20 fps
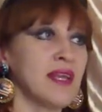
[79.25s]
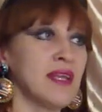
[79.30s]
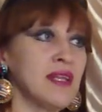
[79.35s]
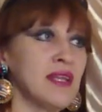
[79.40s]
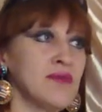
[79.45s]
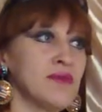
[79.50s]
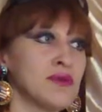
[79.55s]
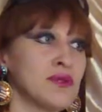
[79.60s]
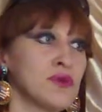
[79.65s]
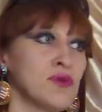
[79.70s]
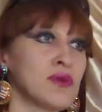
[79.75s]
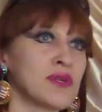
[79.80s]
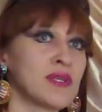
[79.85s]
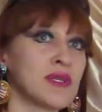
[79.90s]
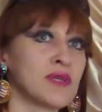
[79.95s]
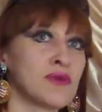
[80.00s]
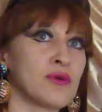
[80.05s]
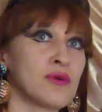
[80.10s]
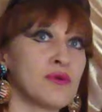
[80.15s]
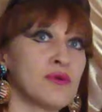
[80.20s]
Да, вот город,
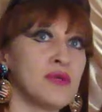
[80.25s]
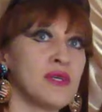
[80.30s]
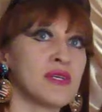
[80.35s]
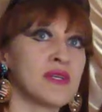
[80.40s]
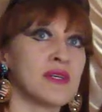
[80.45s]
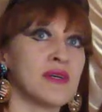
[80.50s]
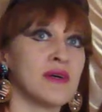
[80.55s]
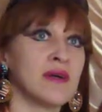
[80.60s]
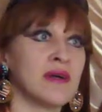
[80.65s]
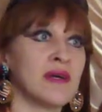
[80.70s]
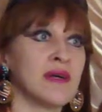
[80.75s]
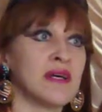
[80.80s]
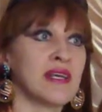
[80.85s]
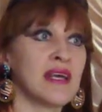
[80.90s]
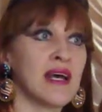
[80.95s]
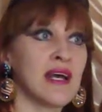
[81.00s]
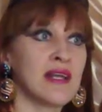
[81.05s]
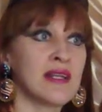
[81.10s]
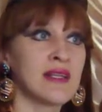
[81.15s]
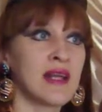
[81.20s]
который у них, э,
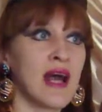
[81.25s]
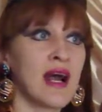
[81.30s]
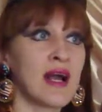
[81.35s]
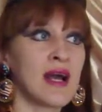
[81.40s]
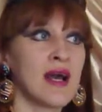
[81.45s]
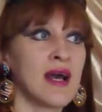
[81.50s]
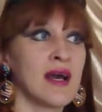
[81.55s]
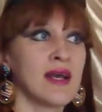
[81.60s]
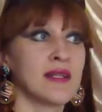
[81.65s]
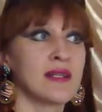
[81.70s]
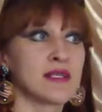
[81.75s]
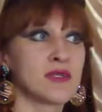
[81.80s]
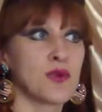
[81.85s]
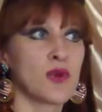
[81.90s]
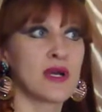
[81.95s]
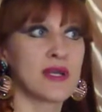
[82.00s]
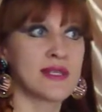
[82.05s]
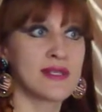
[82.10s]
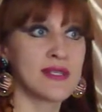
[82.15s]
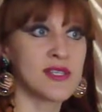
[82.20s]
я так,
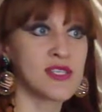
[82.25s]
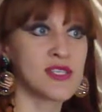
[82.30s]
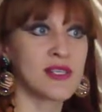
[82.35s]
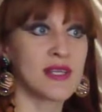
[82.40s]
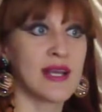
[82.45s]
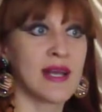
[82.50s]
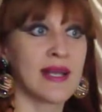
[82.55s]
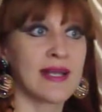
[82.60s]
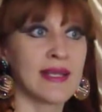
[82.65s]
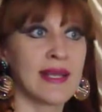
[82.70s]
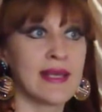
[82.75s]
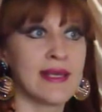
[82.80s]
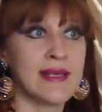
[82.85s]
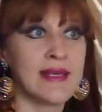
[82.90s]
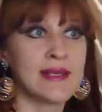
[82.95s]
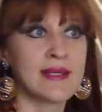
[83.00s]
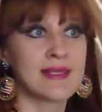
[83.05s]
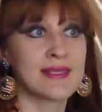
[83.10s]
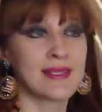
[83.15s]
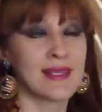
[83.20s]
насколько слышала, это
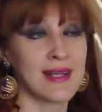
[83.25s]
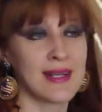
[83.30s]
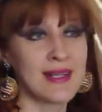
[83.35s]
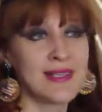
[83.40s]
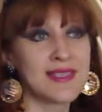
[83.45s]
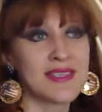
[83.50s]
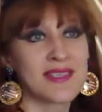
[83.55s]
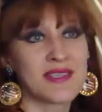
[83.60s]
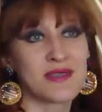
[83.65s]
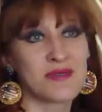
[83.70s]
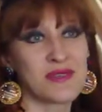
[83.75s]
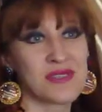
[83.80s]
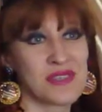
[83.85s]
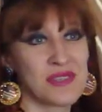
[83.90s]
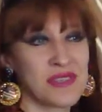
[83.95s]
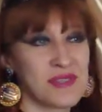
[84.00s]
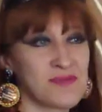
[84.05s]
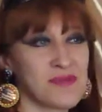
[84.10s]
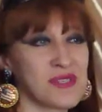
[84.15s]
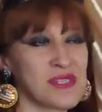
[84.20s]
их столица с
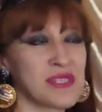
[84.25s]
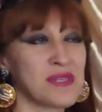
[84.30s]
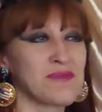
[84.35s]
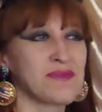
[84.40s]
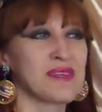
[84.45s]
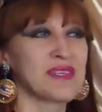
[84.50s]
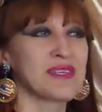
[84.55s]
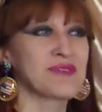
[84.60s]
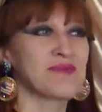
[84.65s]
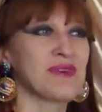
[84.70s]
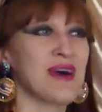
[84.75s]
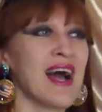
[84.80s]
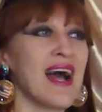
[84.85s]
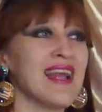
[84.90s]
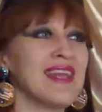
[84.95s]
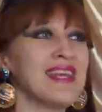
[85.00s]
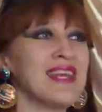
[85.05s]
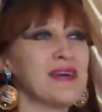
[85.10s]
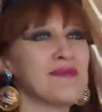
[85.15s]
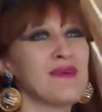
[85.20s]
очень смешным
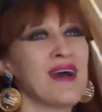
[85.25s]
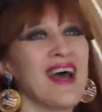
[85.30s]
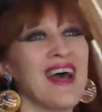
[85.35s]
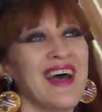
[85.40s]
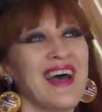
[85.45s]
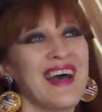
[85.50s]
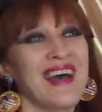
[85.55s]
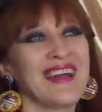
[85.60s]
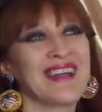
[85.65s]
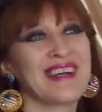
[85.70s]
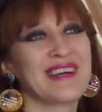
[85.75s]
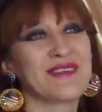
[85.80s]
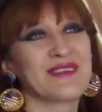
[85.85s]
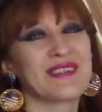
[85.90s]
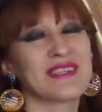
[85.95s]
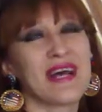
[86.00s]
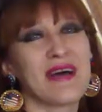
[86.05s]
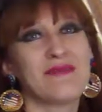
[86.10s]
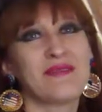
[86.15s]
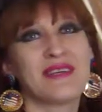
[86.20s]
названием. Так вот,
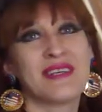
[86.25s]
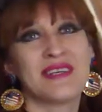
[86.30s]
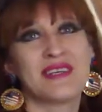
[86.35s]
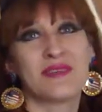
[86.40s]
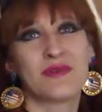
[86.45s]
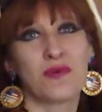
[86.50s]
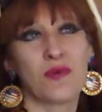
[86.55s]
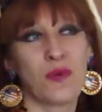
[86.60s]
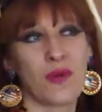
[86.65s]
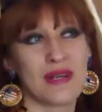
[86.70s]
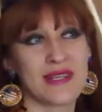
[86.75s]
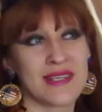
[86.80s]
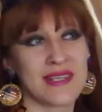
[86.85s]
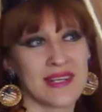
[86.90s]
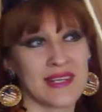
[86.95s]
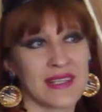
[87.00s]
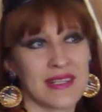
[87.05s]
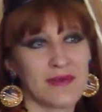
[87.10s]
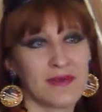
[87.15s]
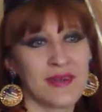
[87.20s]
там есть
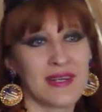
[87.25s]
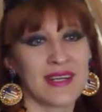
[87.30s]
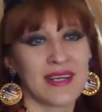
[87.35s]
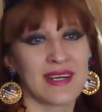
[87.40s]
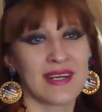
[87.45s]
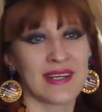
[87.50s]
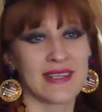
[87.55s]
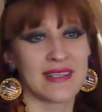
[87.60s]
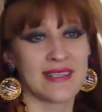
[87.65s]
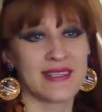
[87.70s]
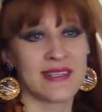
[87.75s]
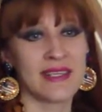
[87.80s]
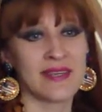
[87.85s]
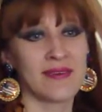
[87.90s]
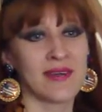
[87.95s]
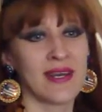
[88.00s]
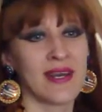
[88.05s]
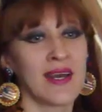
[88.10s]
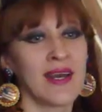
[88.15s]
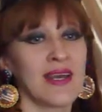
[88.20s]
озеро, довольно
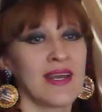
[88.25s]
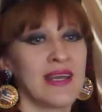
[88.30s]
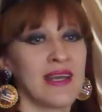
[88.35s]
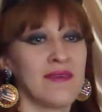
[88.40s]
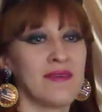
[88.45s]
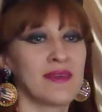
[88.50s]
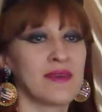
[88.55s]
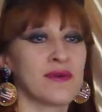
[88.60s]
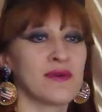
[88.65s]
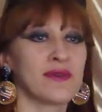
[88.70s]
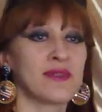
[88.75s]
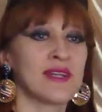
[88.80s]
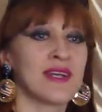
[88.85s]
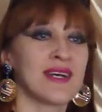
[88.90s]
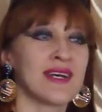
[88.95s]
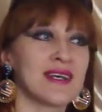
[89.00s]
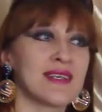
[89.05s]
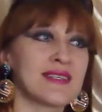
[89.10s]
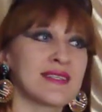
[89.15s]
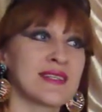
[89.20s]
красивое. Я видела вот
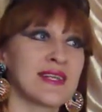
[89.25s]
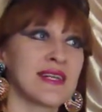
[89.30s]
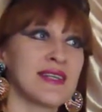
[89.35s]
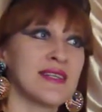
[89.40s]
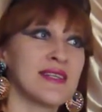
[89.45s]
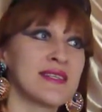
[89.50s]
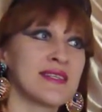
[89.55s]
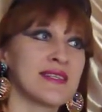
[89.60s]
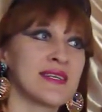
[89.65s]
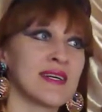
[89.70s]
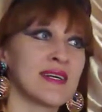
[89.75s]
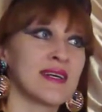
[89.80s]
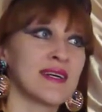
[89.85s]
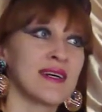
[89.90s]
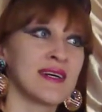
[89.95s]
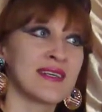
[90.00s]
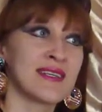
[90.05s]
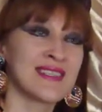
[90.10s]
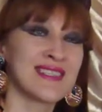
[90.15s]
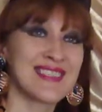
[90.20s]
на страницах
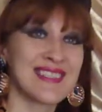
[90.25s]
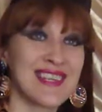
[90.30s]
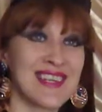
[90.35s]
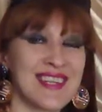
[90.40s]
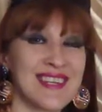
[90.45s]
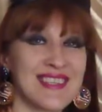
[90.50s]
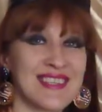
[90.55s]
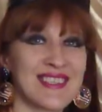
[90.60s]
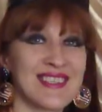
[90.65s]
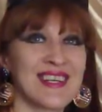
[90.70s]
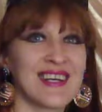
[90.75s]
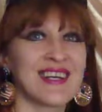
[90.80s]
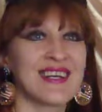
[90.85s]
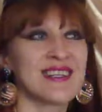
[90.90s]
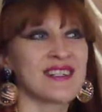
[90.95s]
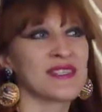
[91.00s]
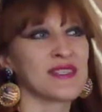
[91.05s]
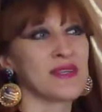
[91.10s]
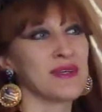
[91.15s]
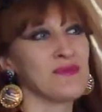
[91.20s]
э, солиста
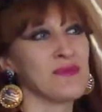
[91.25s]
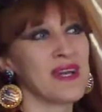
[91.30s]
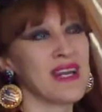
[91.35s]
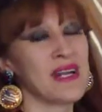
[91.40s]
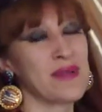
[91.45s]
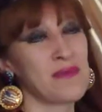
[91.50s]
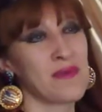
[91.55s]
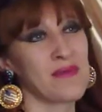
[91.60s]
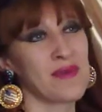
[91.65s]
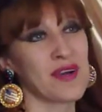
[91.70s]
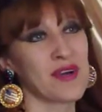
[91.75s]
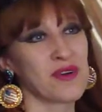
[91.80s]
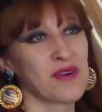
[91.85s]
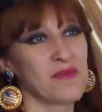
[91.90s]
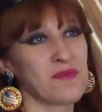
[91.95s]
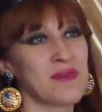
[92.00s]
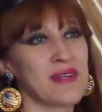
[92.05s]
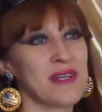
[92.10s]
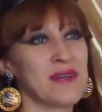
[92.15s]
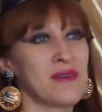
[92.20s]
из моей любимой
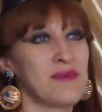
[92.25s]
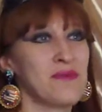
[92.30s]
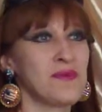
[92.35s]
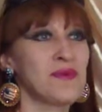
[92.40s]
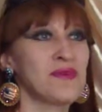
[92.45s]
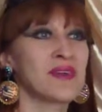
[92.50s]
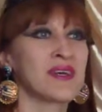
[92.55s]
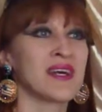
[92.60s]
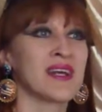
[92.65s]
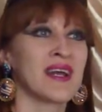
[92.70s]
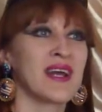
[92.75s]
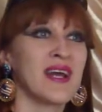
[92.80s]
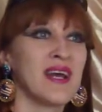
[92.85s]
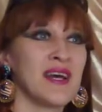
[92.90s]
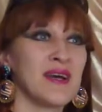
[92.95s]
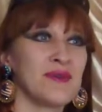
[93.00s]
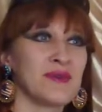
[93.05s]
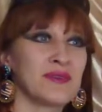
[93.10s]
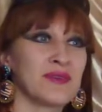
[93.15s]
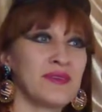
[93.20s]
группы Деми Бюргер,
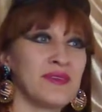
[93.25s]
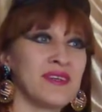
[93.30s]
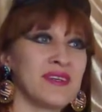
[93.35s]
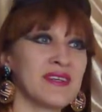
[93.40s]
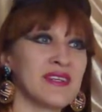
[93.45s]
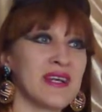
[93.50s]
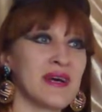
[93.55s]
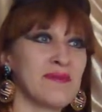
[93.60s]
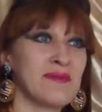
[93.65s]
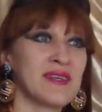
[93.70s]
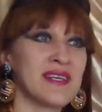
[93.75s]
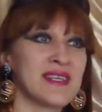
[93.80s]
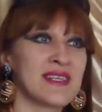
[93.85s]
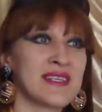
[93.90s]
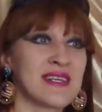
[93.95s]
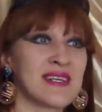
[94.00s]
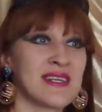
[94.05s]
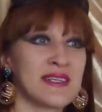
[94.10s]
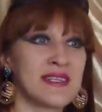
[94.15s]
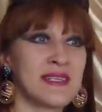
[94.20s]
вот у них там есть
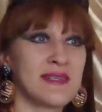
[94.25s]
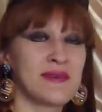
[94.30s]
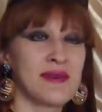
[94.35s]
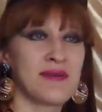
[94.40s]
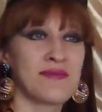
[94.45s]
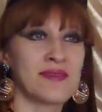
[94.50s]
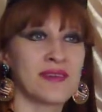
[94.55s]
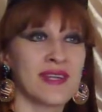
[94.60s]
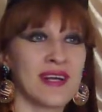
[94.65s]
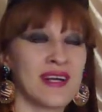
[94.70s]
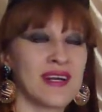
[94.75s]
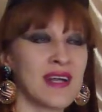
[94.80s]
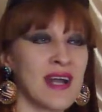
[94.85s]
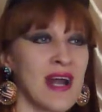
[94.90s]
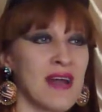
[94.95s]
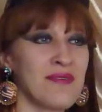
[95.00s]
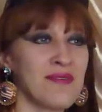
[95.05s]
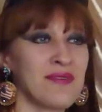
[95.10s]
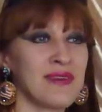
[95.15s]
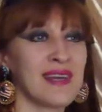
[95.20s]
красивая
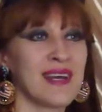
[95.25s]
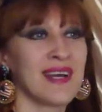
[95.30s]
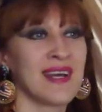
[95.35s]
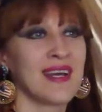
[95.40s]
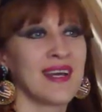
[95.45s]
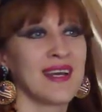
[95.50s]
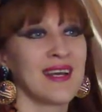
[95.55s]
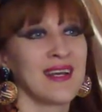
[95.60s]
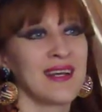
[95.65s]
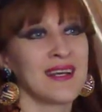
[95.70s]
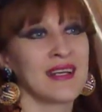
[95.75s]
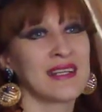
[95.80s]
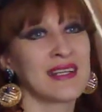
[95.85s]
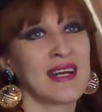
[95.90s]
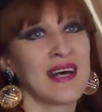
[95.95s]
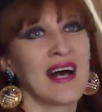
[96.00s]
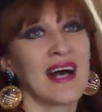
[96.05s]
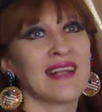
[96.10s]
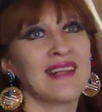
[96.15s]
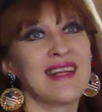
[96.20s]
фотография.
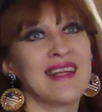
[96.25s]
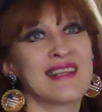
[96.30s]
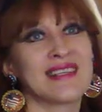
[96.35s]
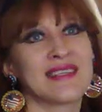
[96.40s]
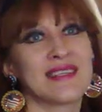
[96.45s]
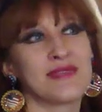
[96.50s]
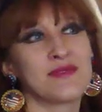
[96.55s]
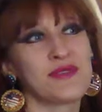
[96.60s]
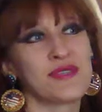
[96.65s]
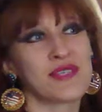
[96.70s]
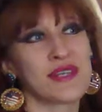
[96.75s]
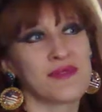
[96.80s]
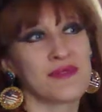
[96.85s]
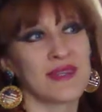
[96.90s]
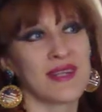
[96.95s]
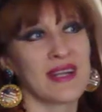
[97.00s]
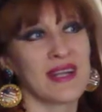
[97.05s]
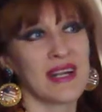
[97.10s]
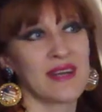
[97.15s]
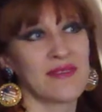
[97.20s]
Это одна из лучших
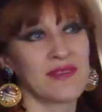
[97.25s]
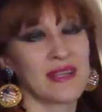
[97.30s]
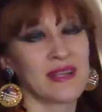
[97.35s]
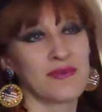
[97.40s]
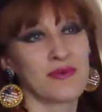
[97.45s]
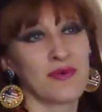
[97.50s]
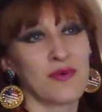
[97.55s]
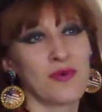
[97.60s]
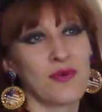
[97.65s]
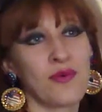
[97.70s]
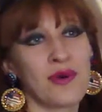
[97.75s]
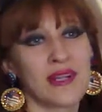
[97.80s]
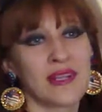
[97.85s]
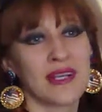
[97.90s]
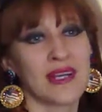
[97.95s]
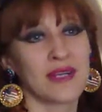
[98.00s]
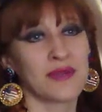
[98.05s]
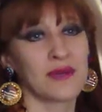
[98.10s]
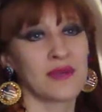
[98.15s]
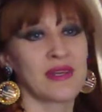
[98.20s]
фотографий того
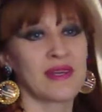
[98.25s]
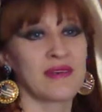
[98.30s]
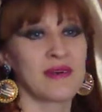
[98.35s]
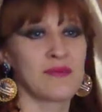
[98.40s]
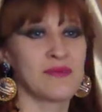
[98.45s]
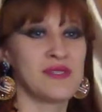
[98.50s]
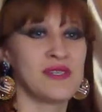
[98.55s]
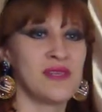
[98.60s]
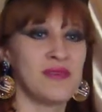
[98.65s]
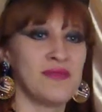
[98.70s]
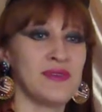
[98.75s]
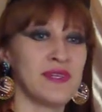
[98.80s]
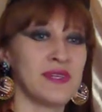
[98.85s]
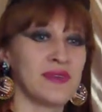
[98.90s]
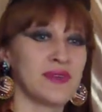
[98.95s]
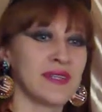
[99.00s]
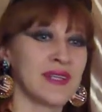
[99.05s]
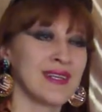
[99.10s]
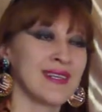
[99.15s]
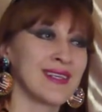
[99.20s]
города, которую я вообще
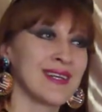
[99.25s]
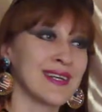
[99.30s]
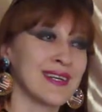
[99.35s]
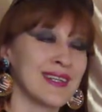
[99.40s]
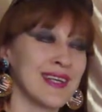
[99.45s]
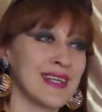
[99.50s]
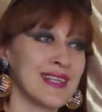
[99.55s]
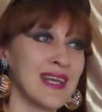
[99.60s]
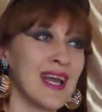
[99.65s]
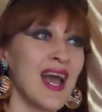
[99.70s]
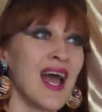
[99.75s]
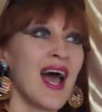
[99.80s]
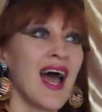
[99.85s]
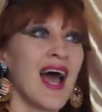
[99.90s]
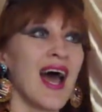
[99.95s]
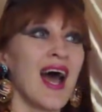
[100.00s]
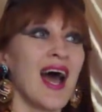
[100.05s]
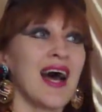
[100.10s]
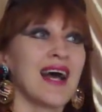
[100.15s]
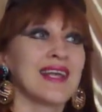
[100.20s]
видела на интернете.
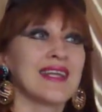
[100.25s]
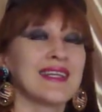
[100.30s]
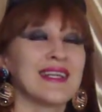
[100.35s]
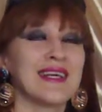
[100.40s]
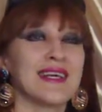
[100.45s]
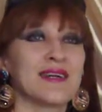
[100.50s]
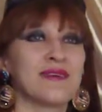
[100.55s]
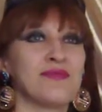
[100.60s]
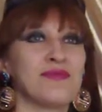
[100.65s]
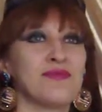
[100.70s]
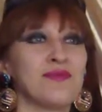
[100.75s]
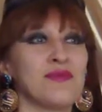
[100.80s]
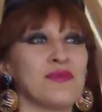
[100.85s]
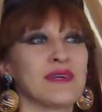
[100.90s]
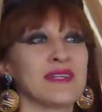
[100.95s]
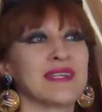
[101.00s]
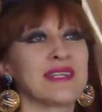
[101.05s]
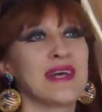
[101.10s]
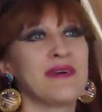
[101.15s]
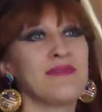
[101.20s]
Так
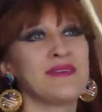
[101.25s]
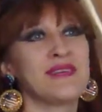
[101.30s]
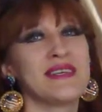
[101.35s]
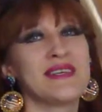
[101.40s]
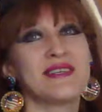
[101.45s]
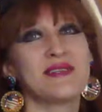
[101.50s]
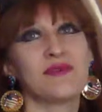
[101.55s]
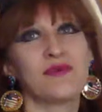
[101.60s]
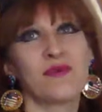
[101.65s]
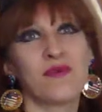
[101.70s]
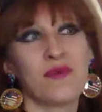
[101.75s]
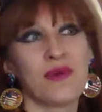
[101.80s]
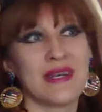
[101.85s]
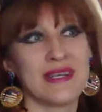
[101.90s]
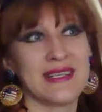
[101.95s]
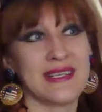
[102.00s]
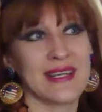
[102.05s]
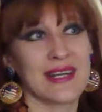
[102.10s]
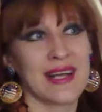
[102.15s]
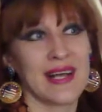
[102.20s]
вот, там есть
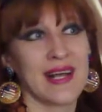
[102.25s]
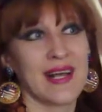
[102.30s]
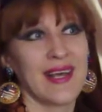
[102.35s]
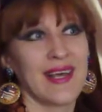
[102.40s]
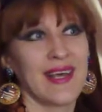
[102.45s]
озеро.